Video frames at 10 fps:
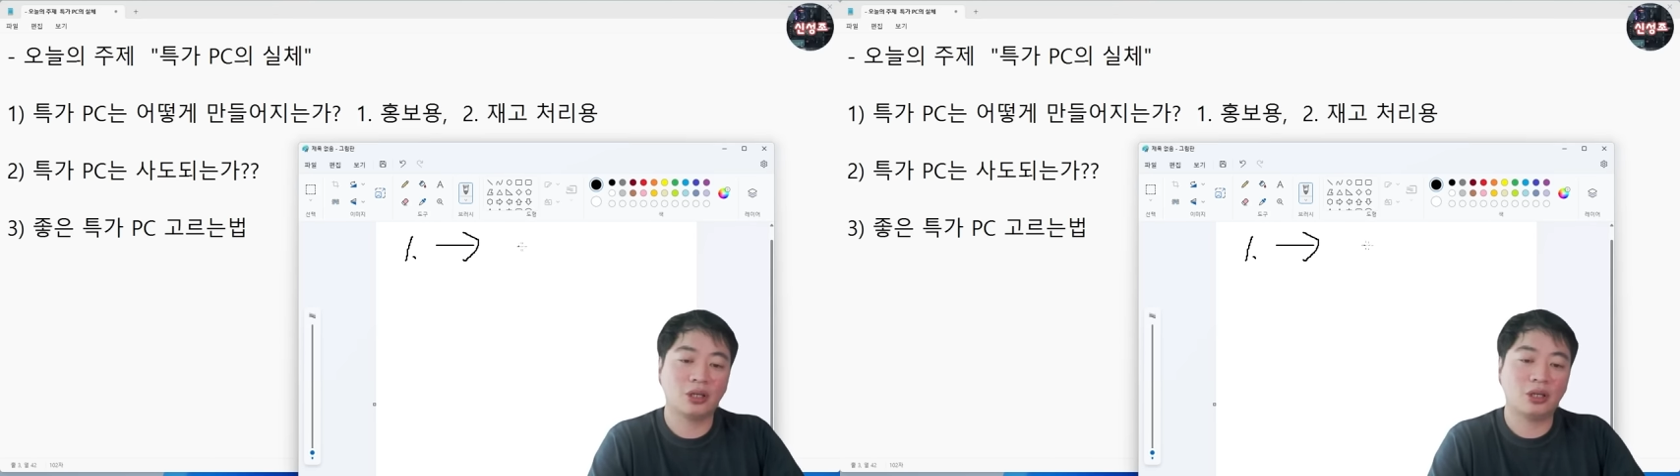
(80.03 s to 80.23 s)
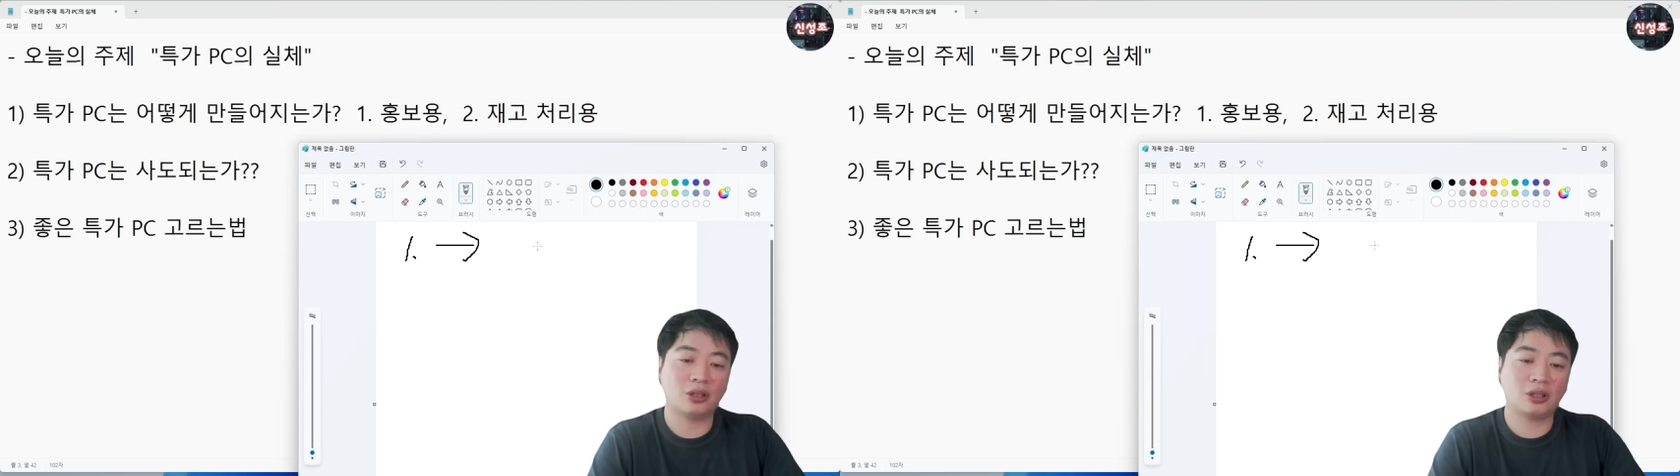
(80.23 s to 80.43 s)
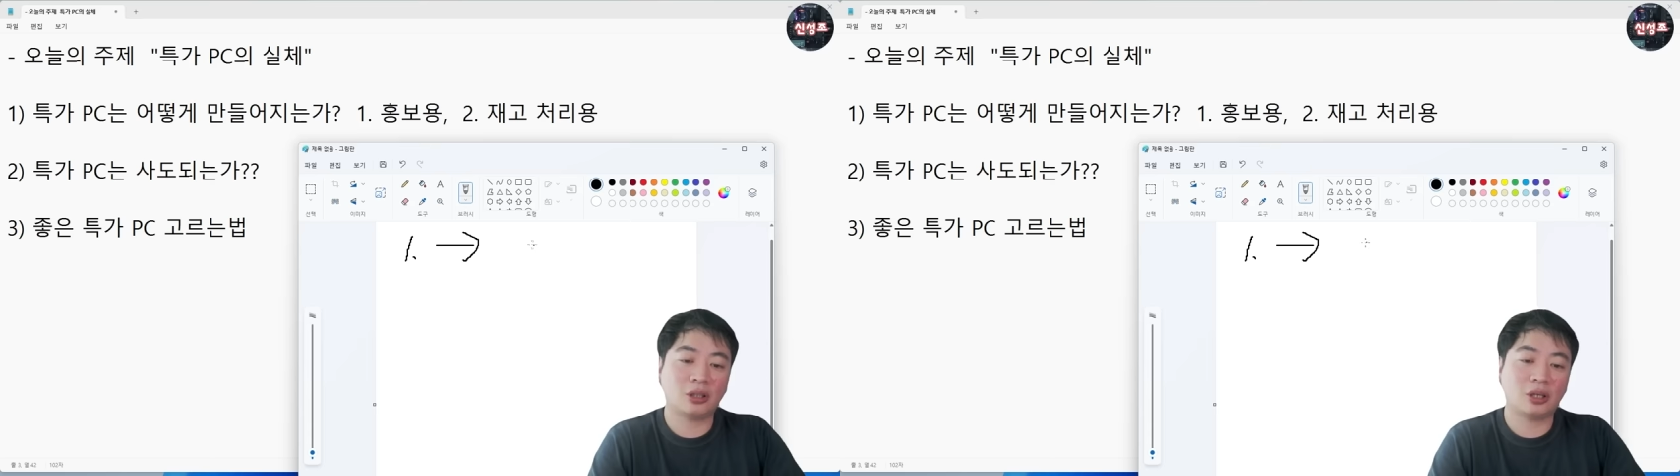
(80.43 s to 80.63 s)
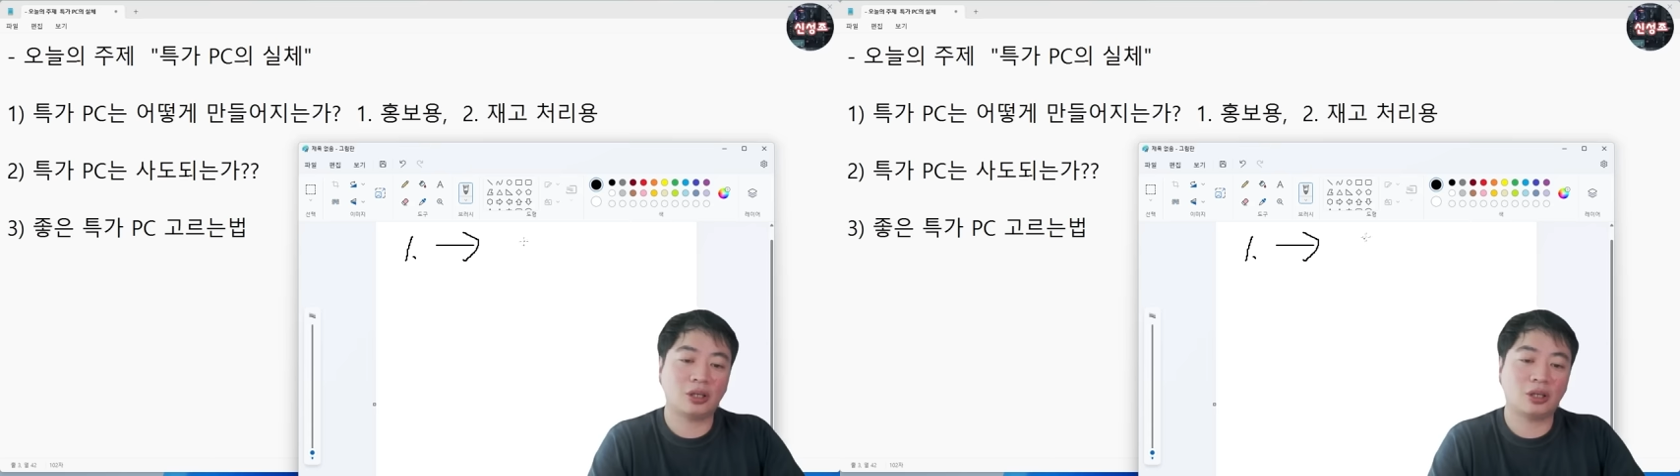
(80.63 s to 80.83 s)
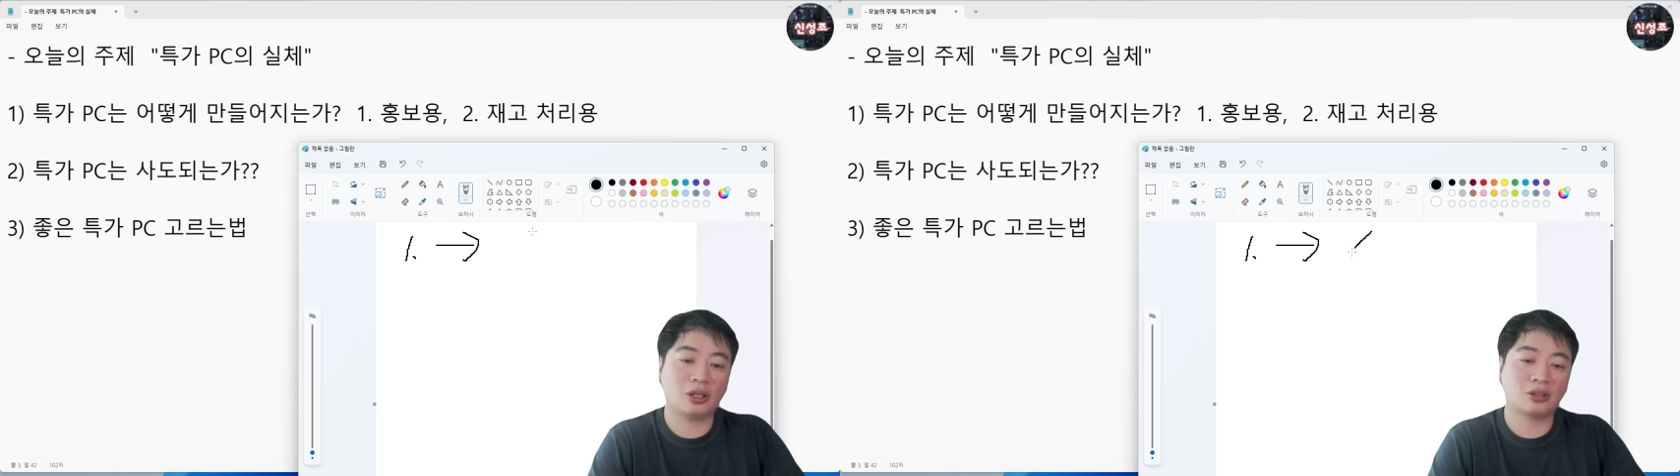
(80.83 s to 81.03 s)

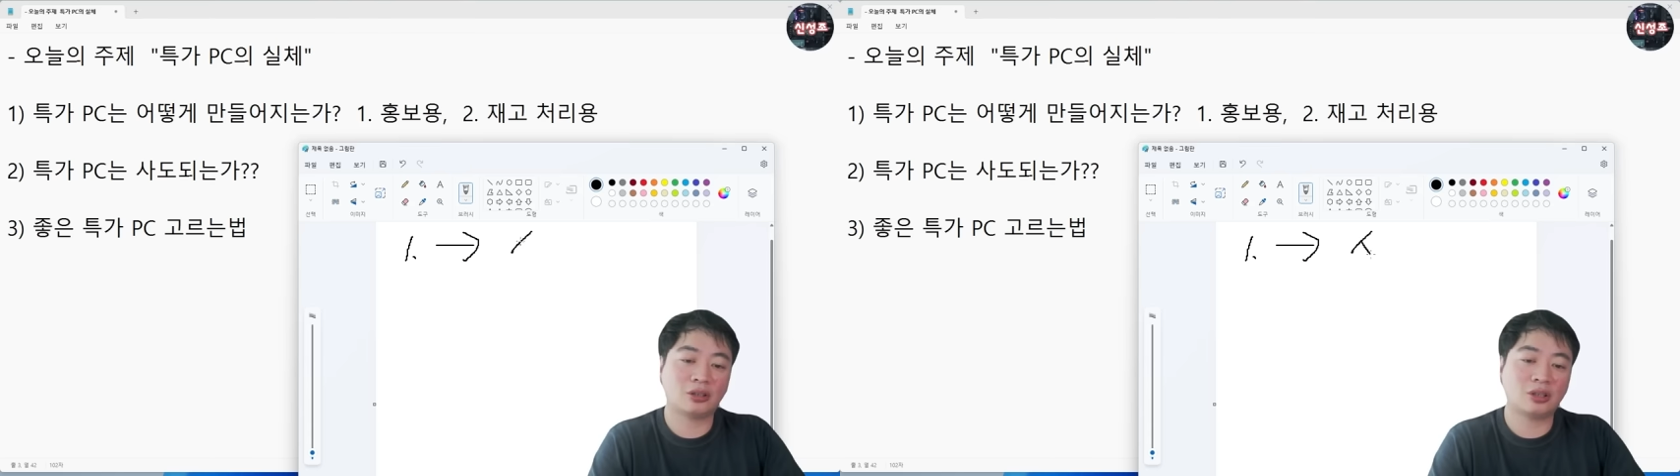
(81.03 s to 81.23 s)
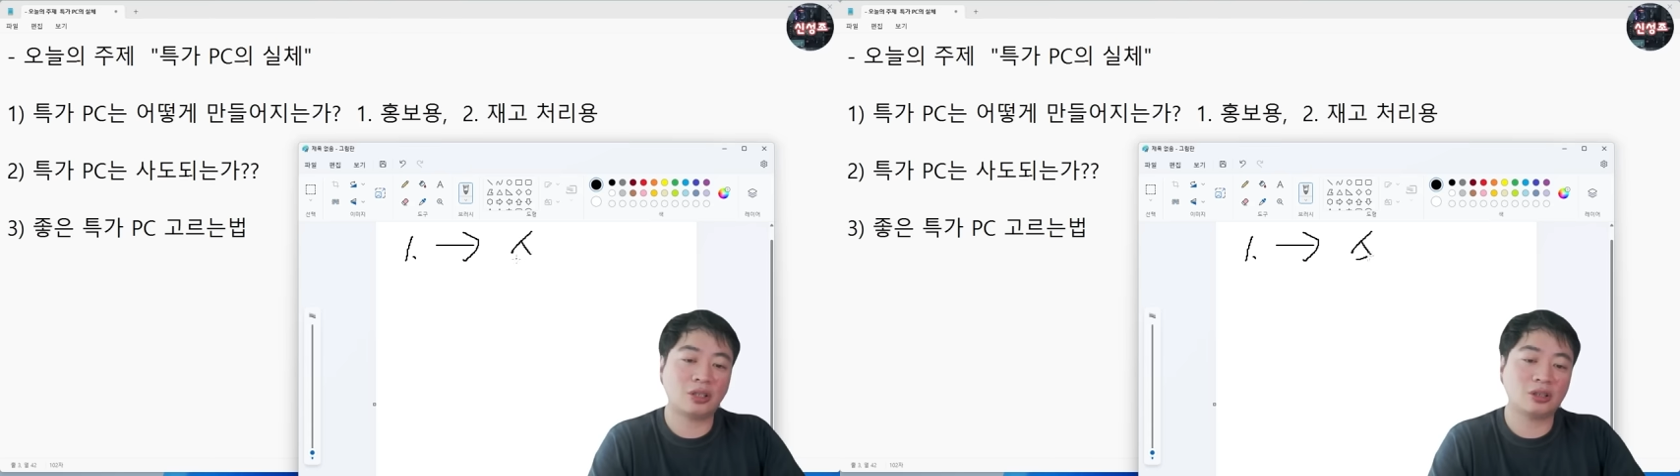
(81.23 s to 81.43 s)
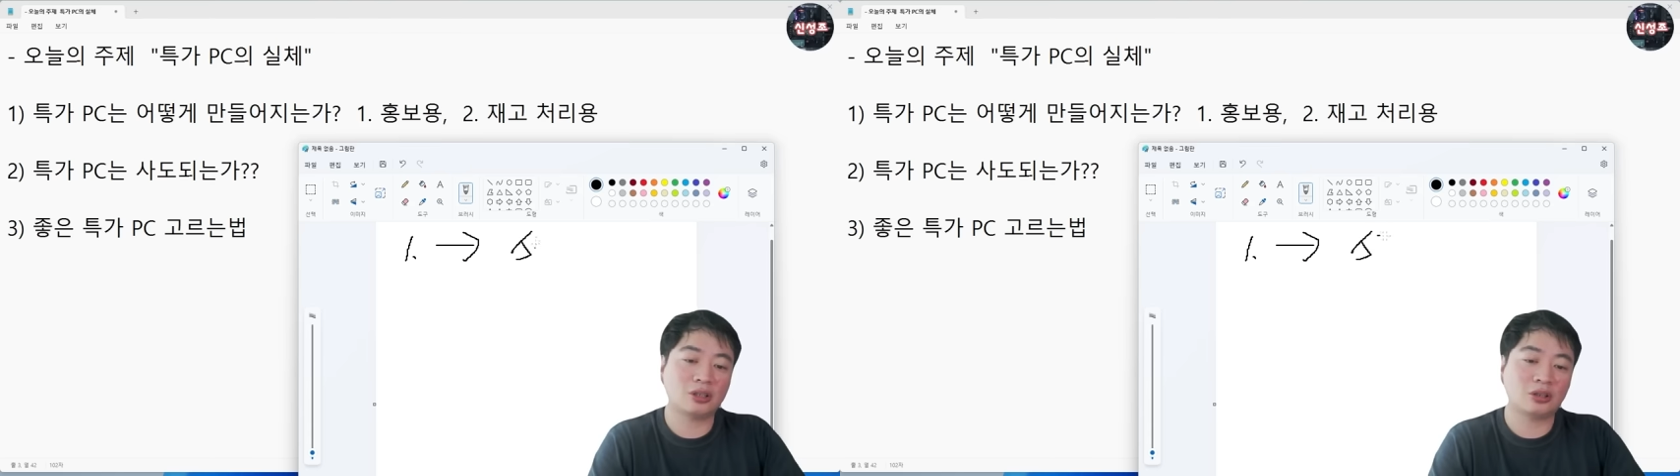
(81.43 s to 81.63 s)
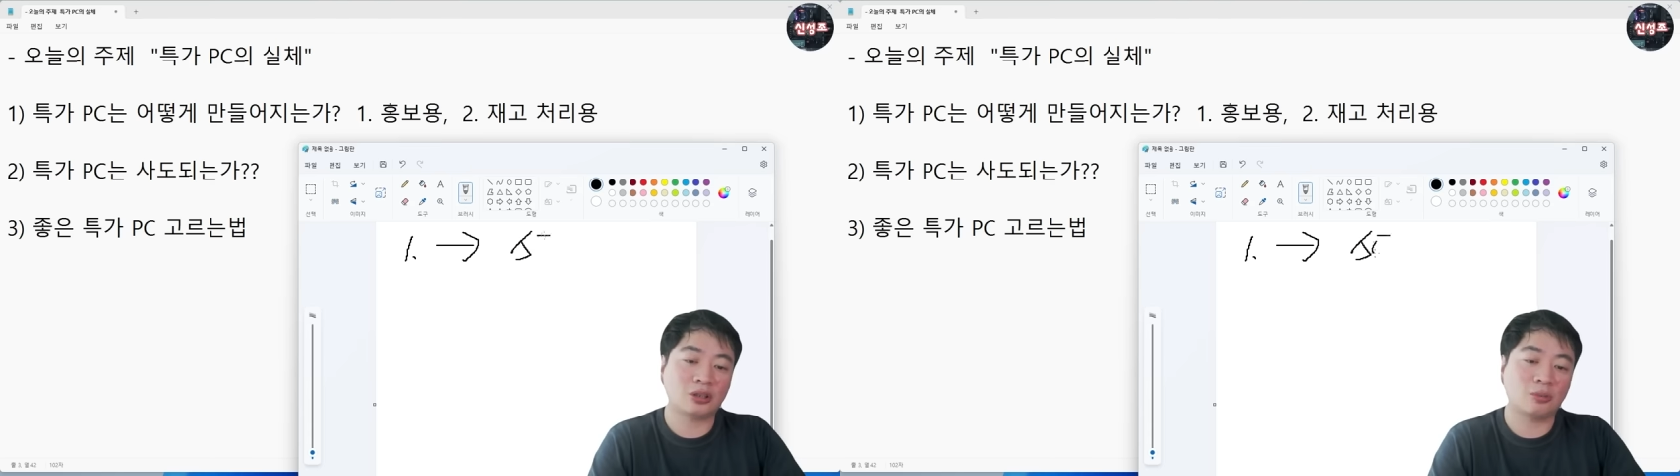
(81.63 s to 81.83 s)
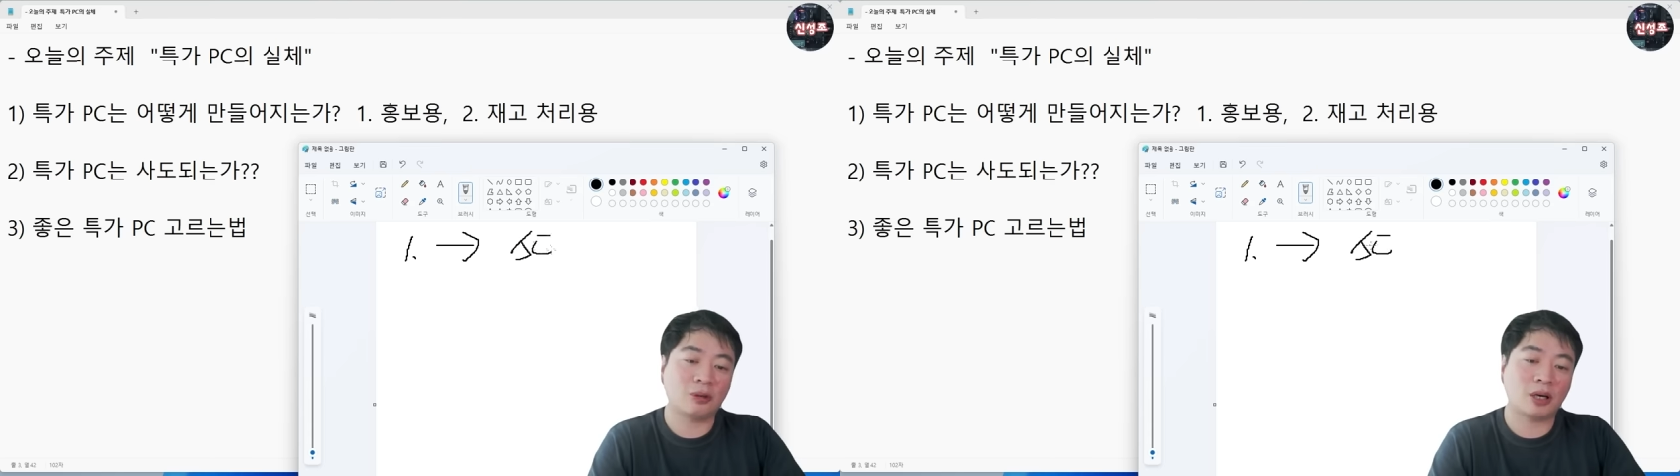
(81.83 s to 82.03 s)
이때 스트릭스
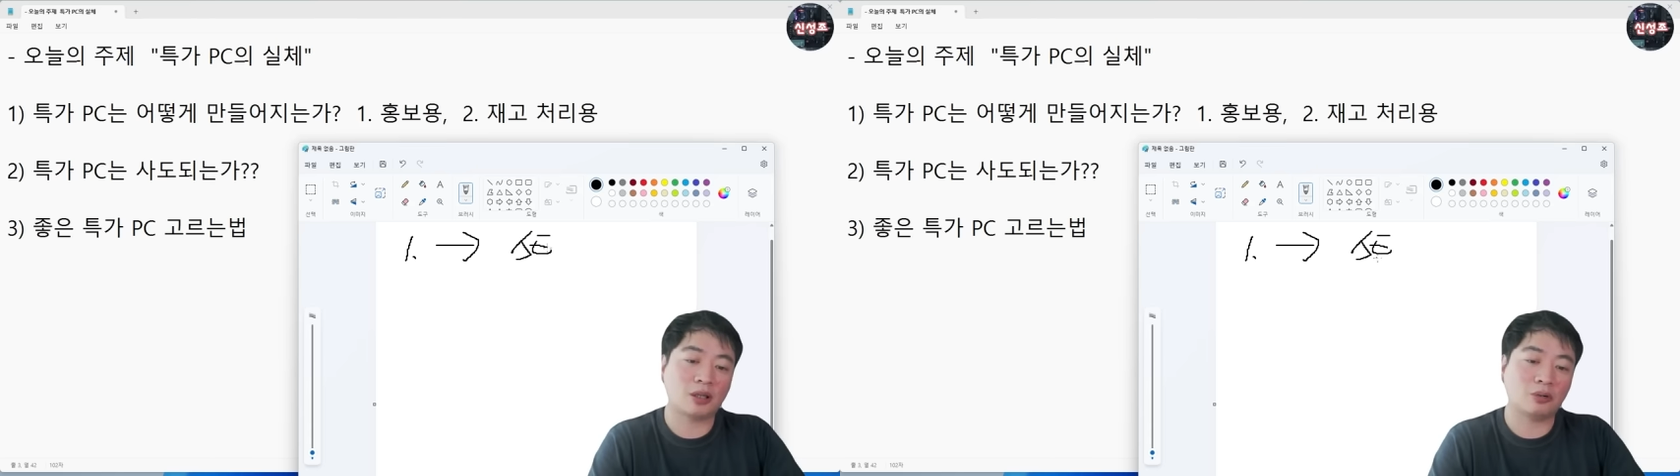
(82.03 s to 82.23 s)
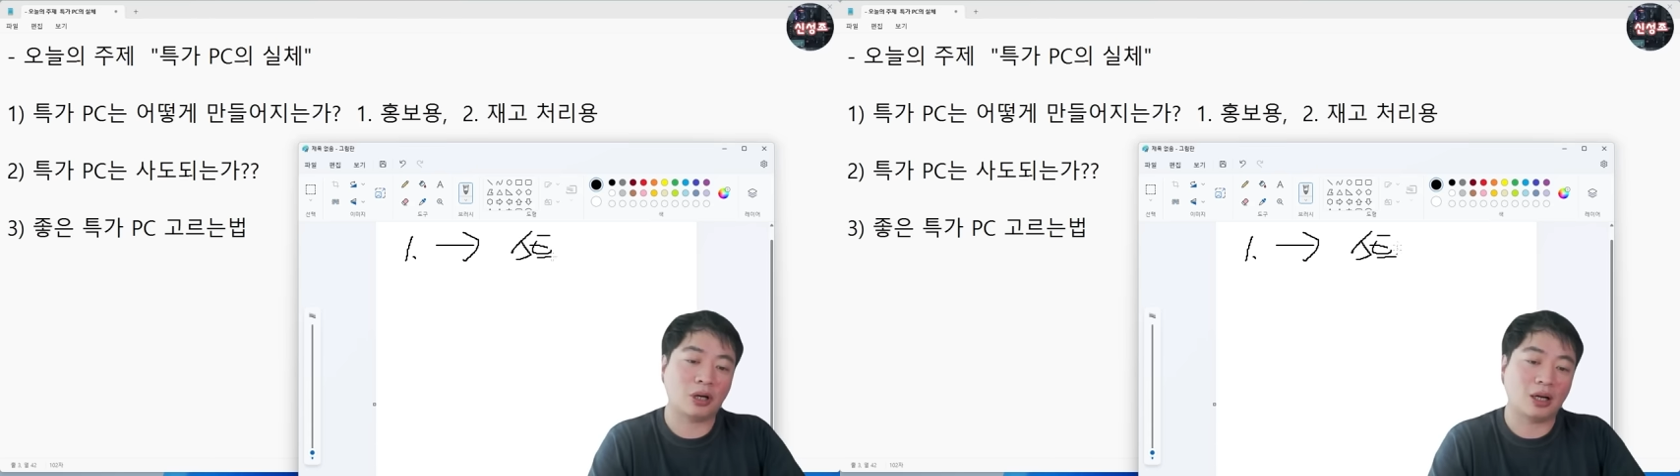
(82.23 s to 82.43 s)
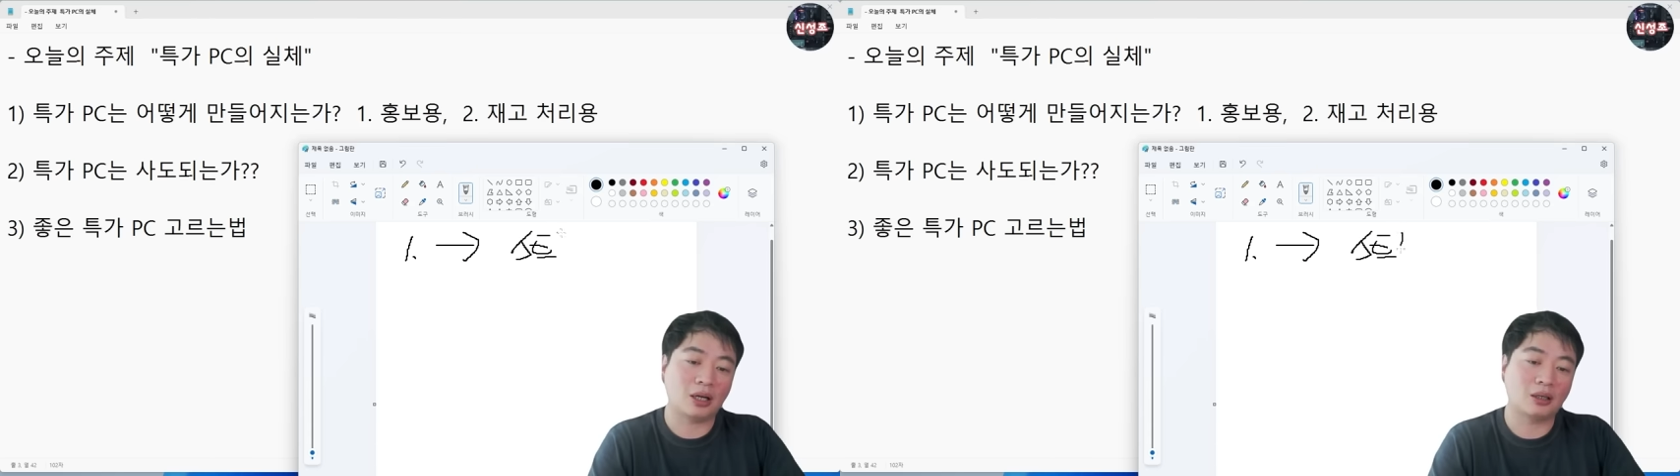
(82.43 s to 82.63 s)
그래픽 카드와